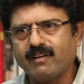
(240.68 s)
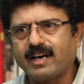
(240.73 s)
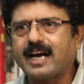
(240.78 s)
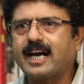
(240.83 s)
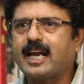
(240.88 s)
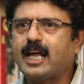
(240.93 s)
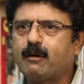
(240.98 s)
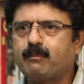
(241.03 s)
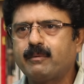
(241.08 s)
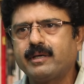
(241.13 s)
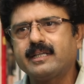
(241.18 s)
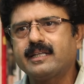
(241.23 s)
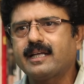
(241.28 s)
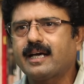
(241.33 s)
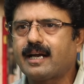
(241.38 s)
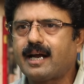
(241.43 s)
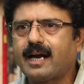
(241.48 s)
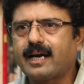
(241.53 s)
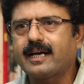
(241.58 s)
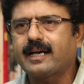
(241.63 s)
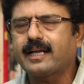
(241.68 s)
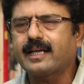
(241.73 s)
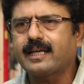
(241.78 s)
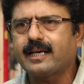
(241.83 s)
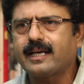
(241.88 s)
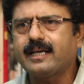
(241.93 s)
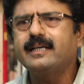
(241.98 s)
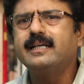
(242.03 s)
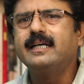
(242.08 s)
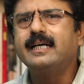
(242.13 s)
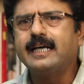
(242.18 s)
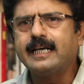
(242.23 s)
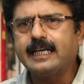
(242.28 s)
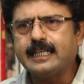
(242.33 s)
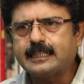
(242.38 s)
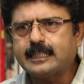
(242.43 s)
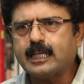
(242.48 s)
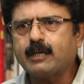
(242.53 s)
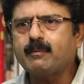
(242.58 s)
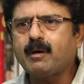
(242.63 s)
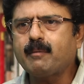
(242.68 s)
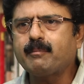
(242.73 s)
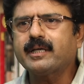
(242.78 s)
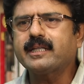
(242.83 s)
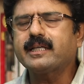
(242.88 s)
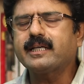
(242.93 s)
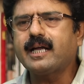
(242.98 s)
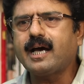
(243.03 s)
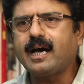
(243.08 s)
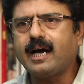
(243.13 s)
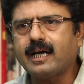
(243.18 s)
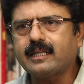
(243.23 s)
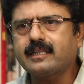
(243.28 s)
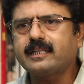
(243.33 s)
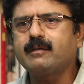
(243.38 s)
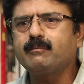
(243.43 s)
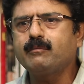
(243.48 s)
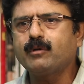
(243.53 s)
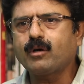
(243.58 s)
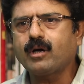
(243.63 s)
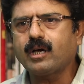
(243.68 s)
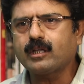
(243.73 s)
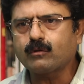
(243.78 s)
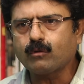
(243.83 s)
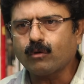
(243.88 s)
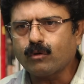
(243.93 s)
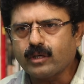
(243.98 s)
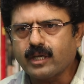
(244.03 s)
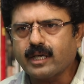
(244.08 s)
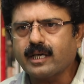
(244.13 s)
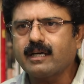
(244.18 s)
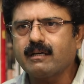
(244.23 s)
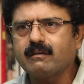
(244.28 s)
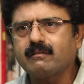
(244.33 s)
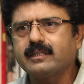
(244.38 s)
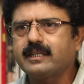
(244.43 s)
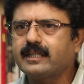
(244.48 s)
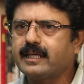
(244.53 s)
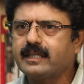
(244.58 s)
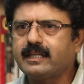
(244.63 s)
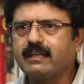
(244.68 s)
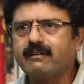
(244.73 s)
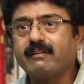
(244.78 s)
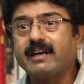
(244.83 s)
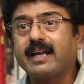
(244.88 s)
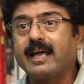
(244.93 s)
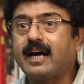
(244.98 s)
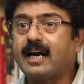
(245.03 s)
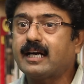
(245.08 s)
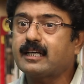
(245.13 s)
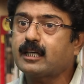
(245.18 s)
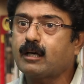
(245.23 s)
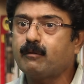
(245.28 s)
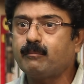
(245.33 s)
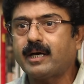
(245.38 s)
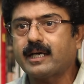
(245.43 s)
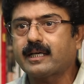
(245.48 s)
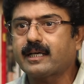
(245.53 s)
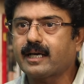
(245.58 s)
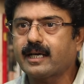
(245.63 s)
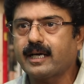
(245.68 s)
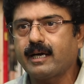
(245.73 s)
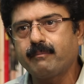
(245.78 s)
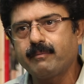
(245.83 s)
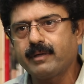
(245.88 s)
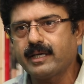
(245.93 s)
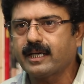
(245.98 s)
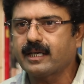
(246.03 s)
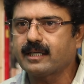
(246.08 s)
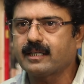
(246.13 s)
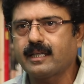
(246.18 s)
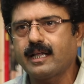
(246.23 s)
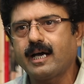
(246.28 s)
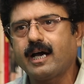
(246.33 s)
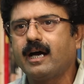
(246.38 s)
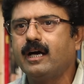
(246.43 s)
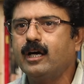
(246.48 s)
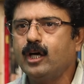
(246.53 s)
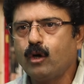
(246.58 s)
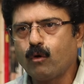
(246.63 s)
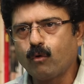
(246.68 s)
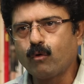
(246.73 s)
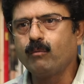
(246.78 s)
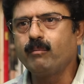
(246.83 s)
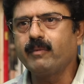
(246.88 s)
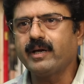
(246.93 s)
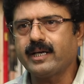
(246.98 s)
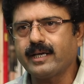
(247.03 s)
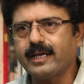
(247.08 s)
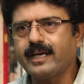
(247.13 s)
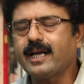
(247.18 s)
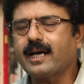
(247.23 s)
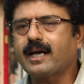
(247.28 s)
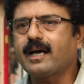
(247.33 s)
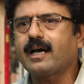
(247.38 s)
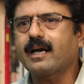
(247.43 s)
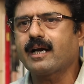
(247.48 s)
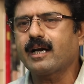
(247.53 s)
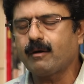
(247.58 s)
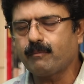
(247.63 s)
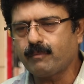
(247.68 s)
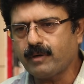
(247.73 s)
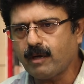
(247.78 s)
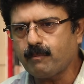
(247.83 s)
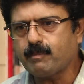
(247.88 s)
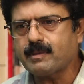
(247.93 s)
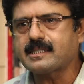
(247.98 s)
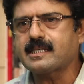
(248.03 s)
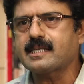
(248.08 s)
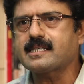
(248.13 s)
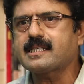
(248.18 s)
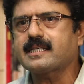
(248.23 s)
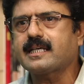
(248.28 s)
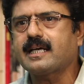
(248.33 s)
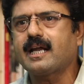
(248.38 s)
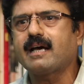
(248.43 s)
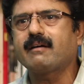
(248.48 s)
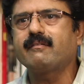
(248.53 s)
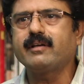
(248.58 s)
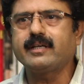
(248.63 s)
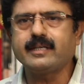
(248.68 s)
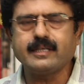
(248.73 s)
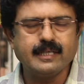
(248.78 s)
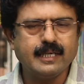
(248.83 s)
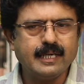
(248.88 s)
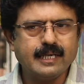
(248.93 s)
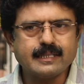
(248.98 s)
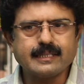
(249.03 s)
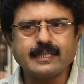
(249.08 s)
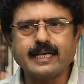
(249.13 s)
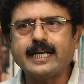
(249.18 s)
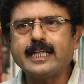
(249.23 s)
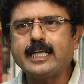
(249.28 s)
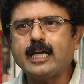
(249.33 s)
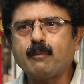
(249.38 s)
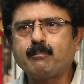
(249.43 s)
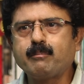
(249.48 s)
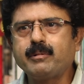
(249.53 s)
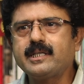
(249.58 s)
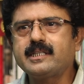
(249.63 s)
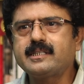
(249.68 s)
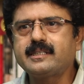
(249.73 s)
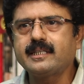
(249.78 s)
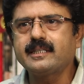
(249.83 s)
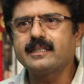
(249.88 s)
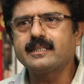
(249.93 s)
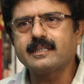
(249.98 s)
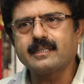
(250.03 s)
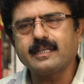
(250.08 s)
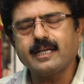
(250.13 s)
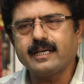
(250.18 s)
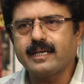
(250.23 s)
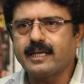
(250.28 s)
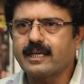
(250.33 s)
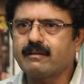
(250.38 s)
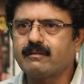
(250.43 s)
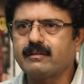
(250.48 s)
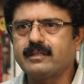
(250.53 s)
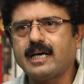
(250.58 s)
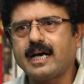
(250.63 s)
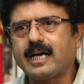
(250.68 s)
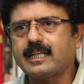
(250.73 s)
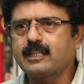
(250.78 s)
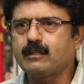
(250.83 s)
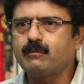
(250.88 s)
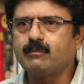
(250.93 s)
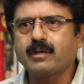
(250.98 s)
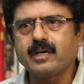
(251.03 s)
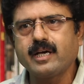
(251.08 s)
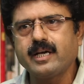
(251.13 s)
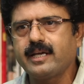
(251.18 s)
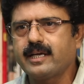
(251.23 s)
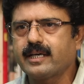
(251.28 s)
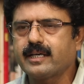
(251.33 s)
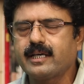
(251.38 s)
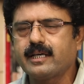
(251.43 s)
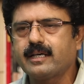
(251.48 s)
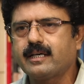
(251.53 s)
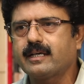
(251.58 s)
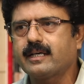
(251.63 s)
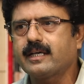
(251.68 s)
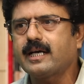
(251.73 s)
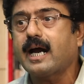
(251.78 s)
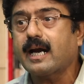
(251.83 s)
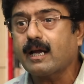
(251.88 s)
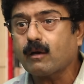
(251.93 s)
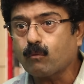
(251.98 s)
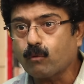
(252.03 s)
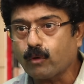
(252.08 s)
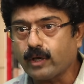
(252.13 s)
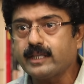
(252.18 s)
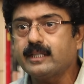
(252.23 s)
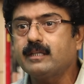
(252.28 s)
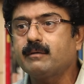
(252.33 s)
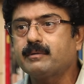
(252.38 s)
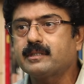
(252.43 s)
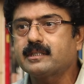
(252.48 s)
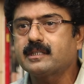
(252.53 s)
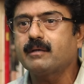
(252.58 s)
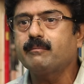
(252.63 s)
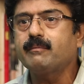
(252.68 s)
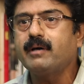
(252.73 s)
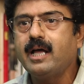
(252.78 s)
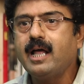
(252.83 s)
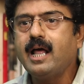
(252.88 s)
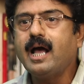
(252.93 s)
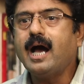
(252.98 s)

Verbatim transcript: வரலை அப்படின்னு தான் நான் நினைக்கிறேன் நிச்சயமாக பார்த்திங்கன்னா அதிமுக தொண்டர்கள் வந்து எதிர்வினை ஆற்ற மாட்டாங்க அப்படிங்கிறது தான் உண்மை என்ன காரணம் அப்படின்னா இப்போ சசிகலாவை தனியாக பிரிச்சடித்து தான் இன்றைக்கி வந்து அதிமுக இயங்கிக்கிட்டு இருக்கு ஆனால் குறைந்தபட்சம்